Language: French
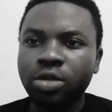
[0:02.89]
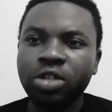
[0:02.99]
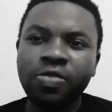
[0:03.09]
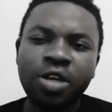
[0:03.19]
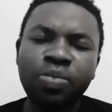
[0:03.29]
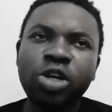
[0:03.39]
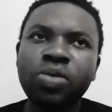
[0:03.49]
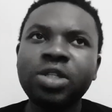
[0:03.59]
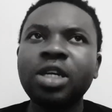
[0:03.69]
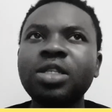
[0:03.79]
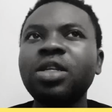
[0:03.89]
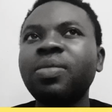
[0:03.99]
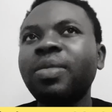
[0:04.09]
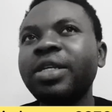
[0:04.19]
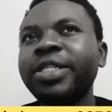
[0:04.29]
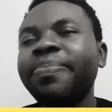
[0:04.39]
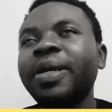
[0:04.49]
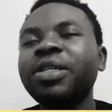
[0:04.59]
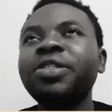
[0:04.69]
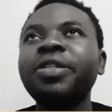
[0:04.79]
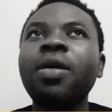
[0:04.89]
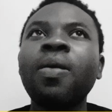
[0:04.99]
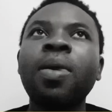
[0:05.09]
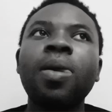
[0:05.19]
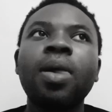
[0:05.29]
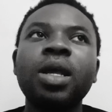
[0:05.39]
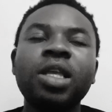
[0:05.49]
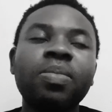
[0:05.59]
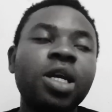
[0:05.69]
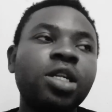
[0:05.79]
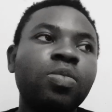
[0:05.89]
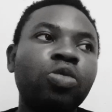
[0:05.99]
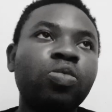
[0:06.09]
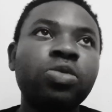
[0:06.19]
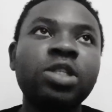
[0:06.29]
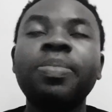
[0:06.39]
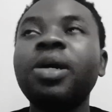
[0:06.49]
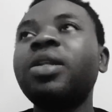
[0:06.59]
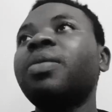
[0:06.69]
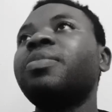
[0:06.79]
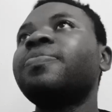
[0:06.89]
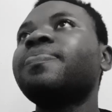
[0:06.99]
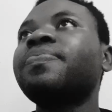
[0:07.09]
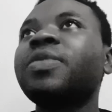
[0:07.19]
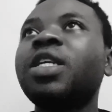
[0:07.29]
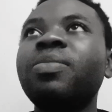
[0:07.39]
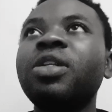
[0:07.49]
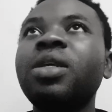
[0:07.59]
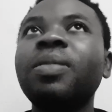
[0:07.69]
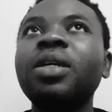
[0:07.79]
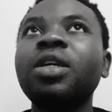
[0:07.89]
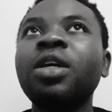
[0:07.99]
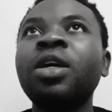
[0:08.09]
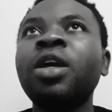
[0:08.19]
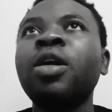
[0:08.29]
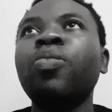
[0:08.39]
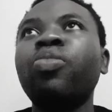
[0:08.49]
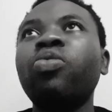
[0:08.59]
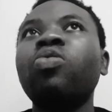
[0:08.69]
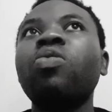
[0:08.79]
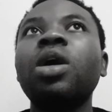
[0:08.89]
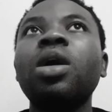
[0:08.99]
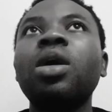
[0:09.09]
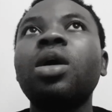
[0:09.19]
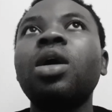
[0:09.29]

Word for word: Je viens pour un autre enseignement assez pertinent qui m'a été proposé par un ami qui me demande pourquoi,